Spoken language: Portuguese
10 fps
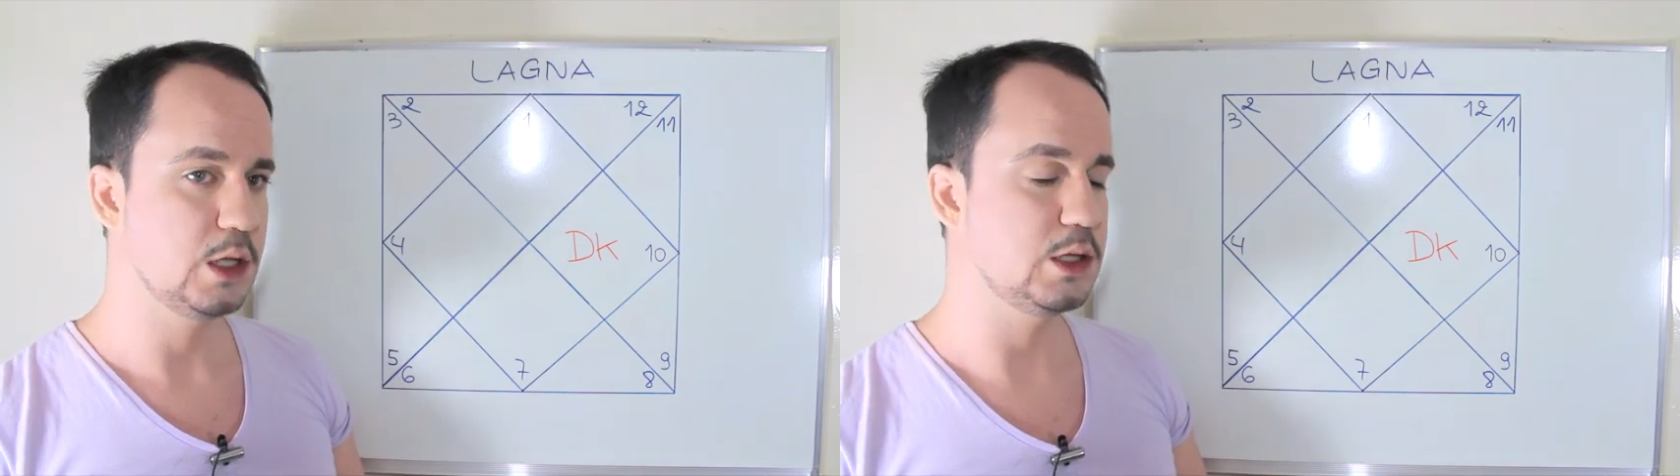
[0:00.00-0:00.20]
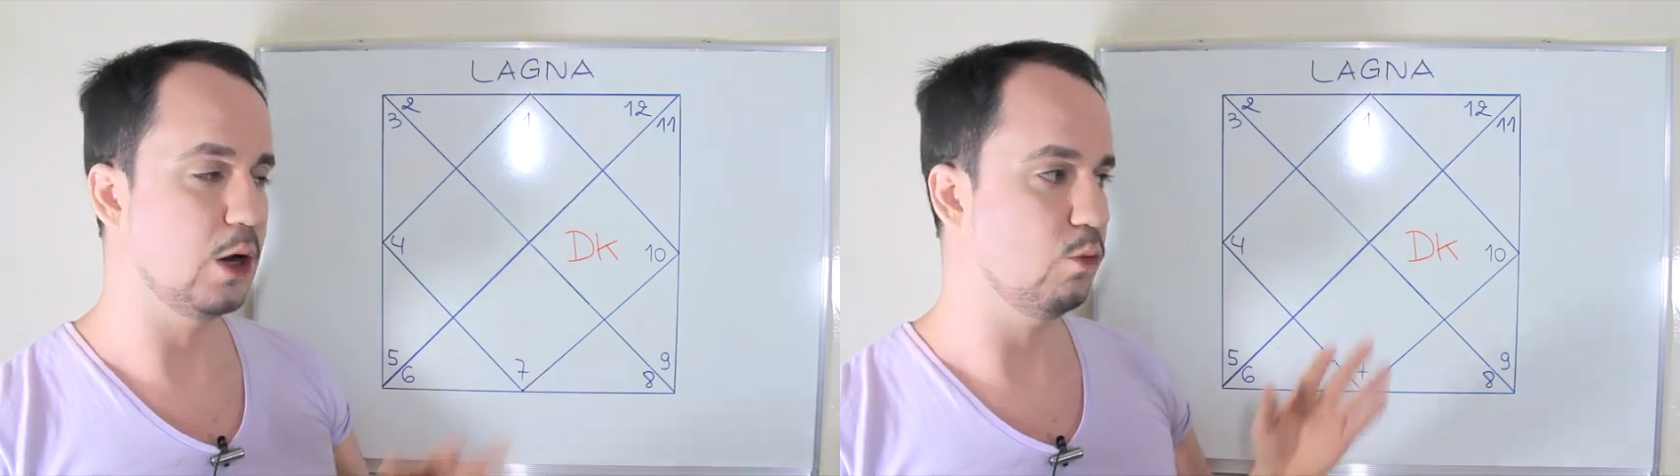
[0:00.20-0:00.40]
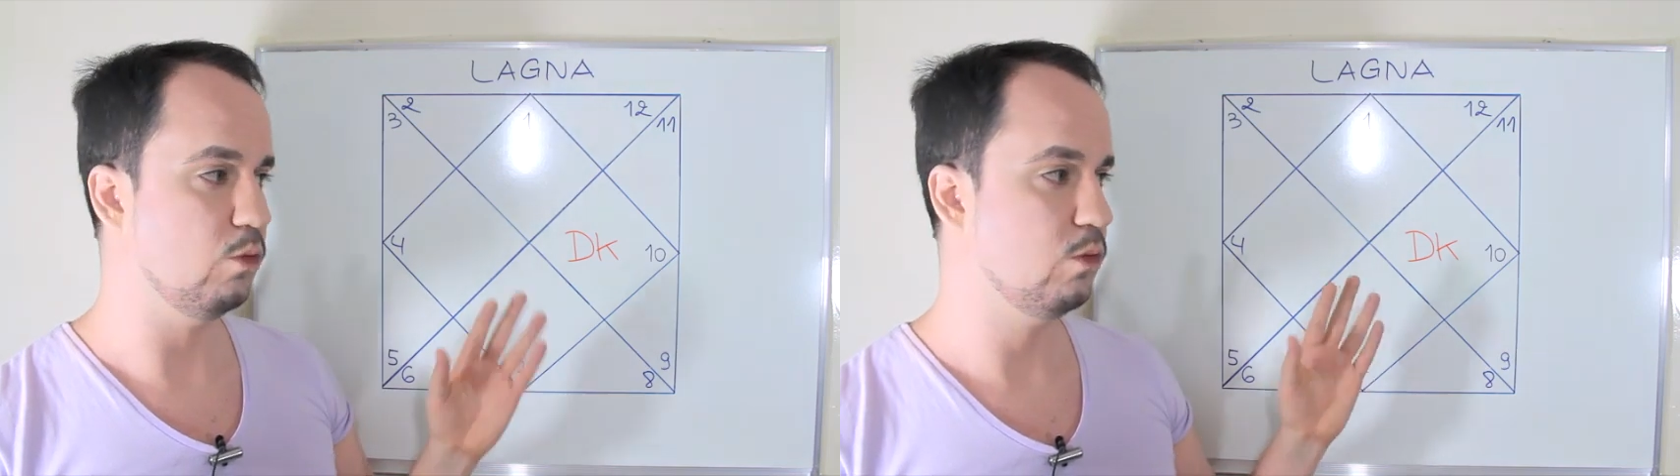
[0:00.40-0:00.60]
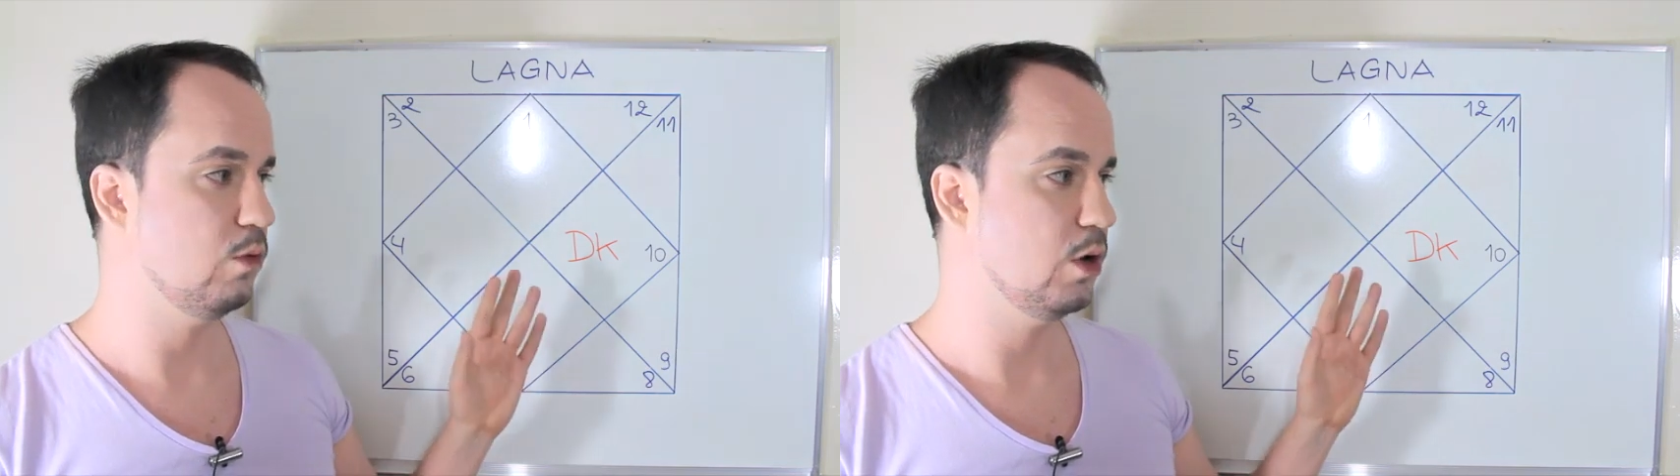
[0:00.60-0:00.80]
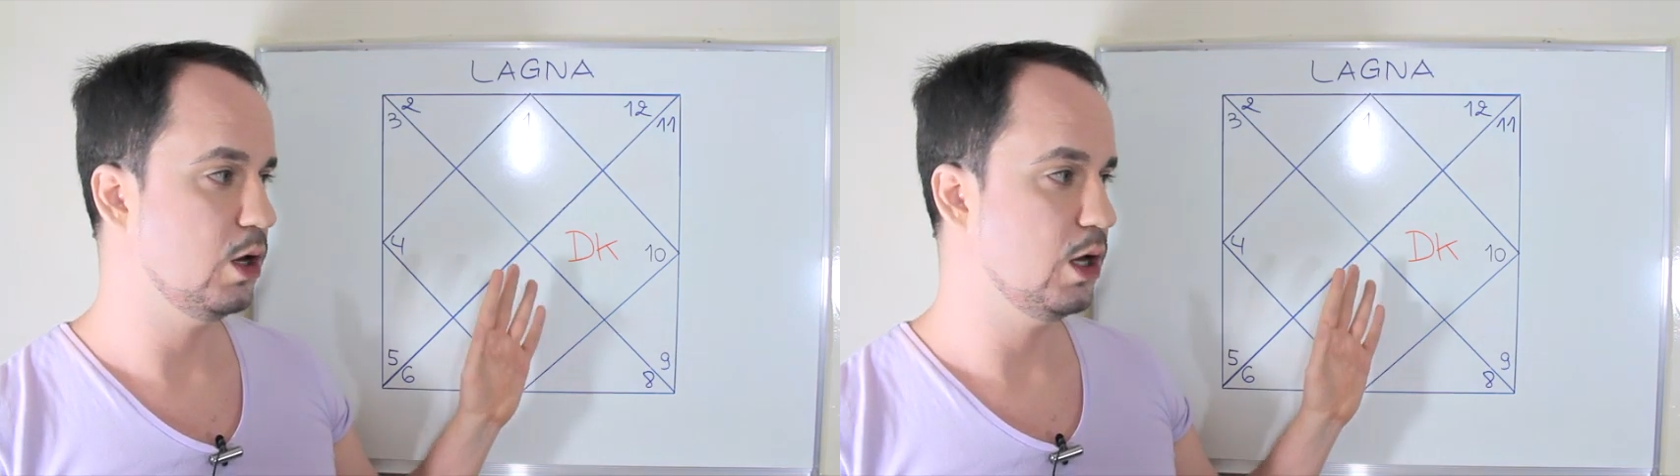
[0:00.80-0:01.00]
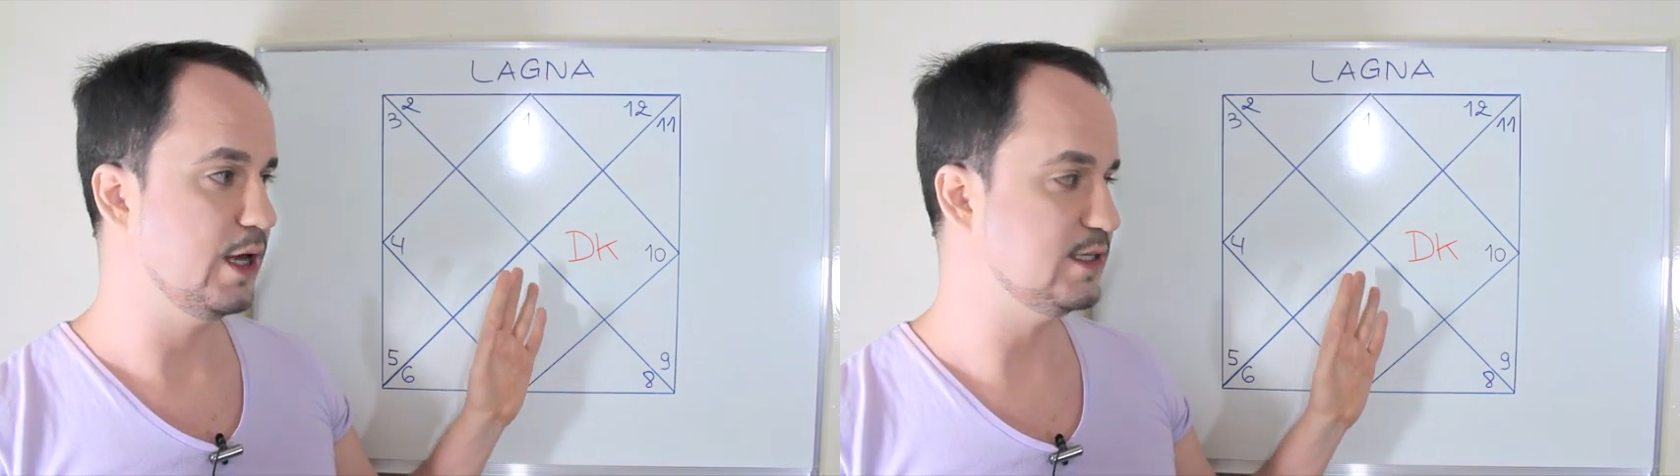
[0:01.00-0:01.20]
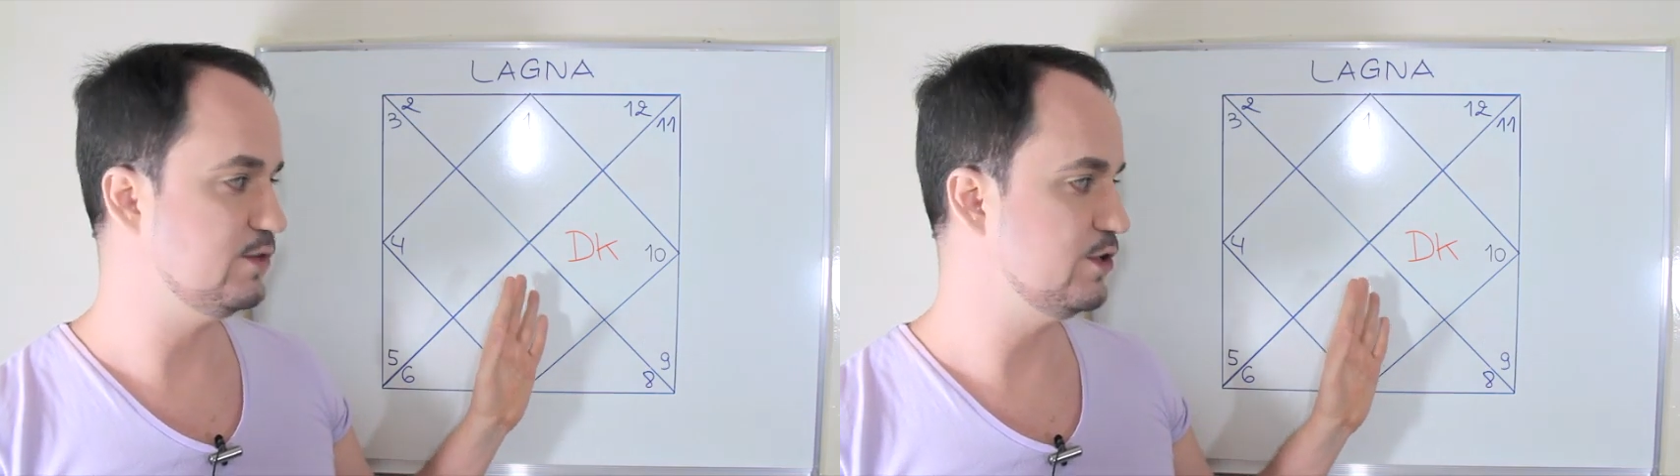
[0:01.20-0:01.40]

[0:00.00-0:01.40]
Então, esse